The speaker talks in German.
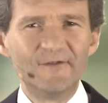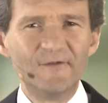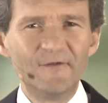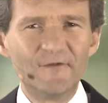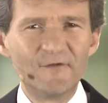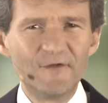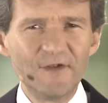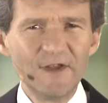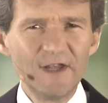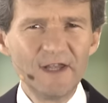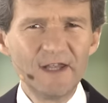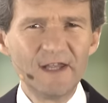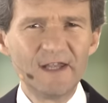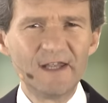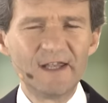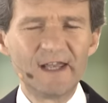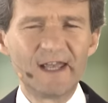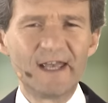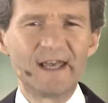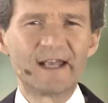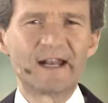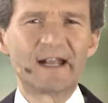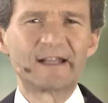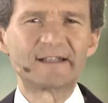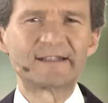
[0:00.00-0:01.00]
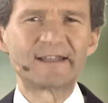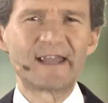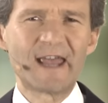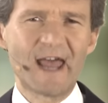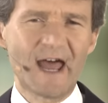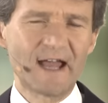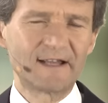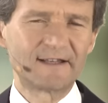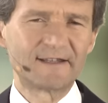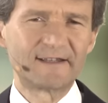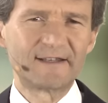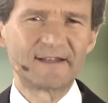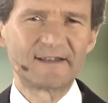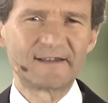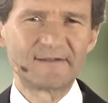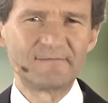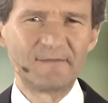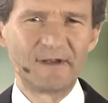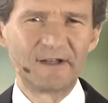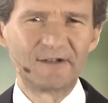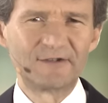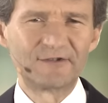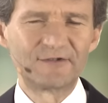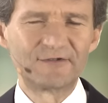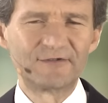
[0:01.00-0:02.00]
wie er ans Herz des
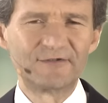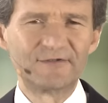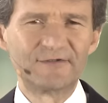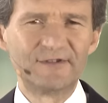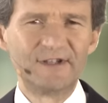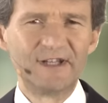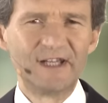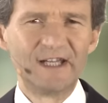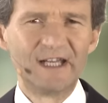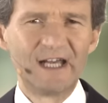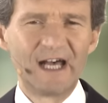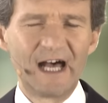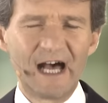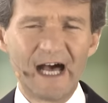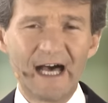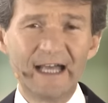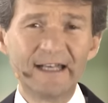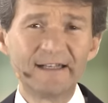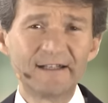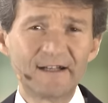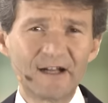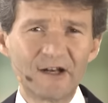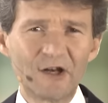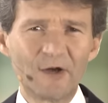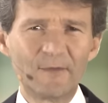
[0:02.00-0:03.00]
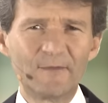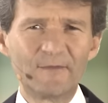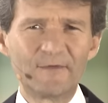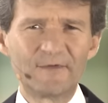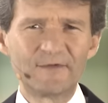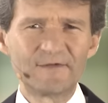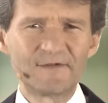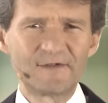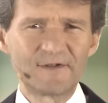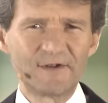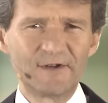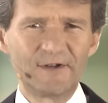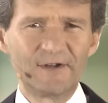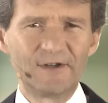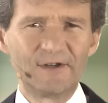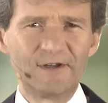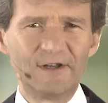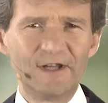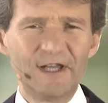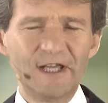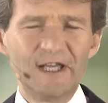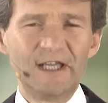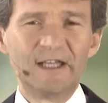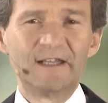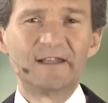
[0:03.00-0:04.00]
Menschen anklopfen soll,